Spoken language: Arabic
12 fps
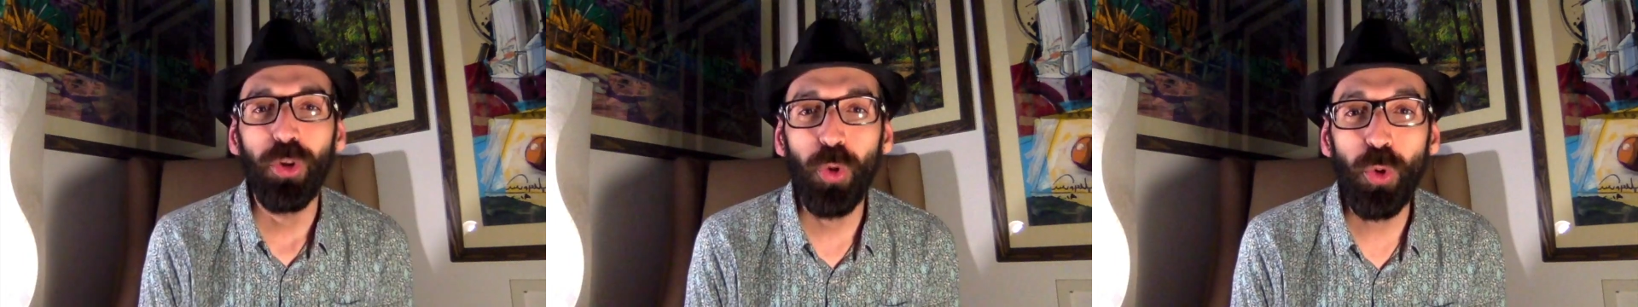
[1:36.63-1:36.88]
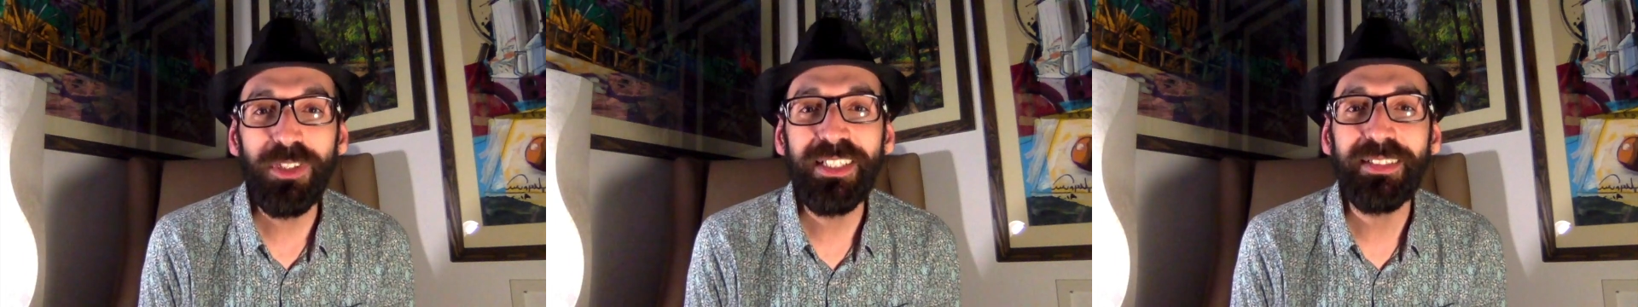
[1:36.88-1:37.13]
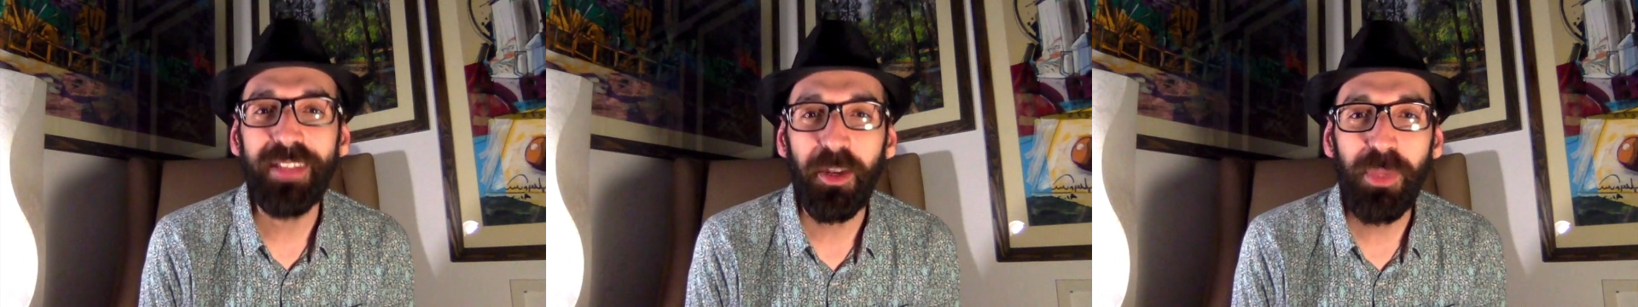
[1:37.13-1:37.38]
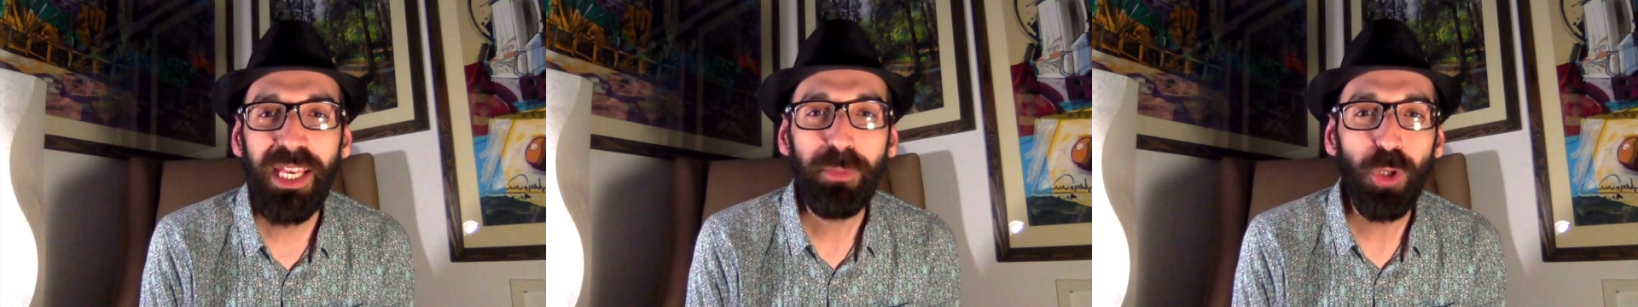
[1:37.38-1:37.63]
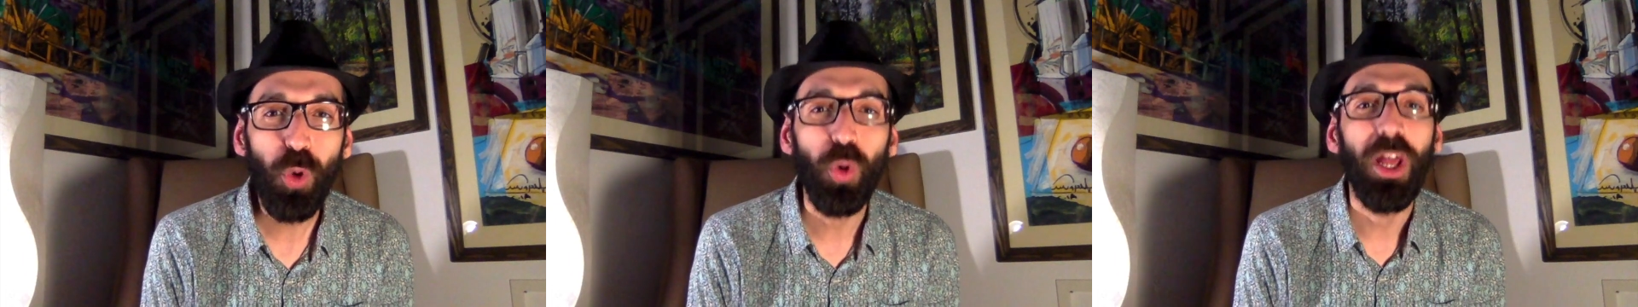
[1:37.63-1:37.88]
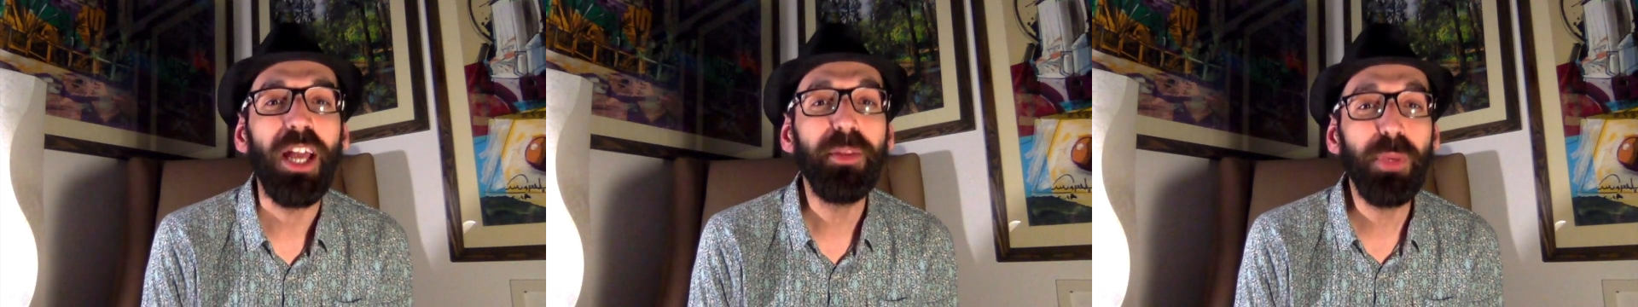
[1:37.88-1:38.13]
كورس التربية
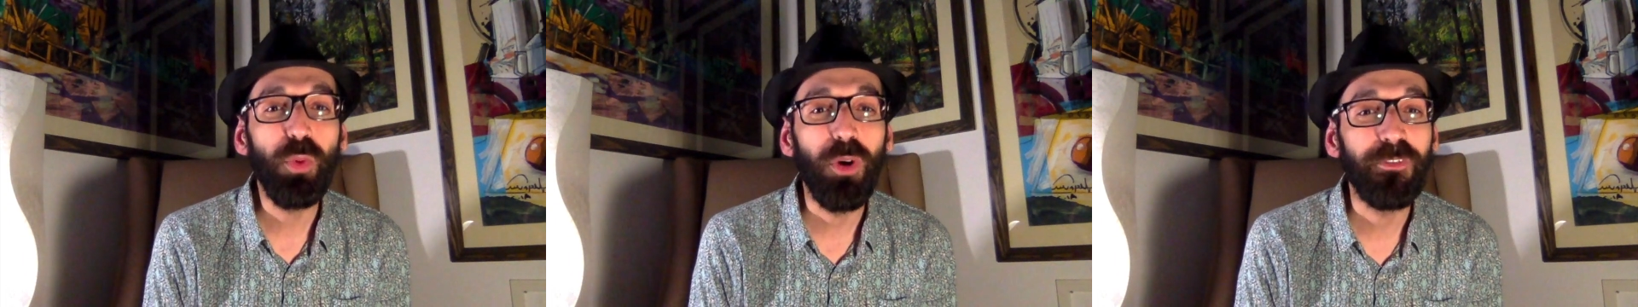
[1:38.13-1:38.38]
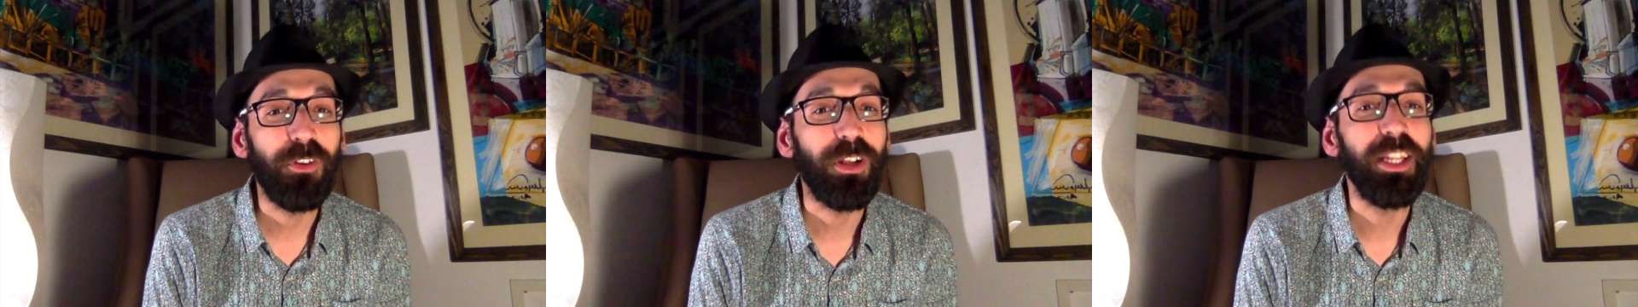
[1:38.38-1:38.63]
بالقرآن بيوفر